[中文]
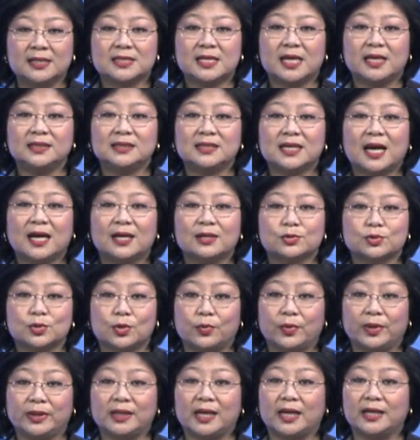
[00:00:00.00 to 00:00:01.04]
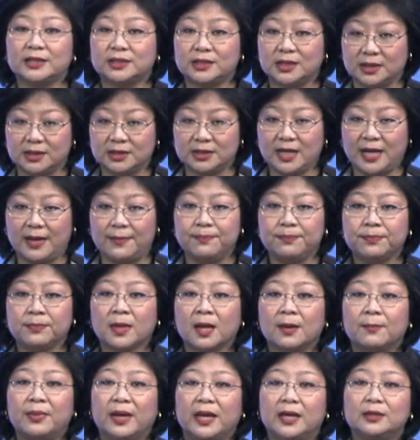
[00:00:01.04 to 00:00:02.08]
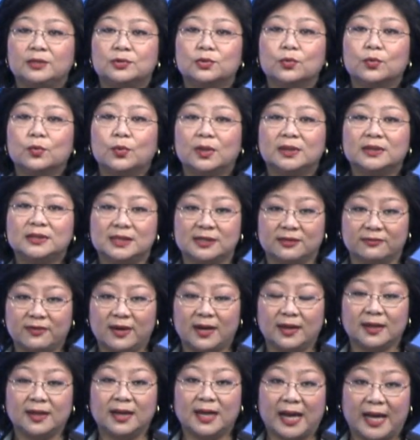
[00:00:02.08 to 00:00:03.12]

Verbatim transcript: 参加所谓的圣战，被中国警方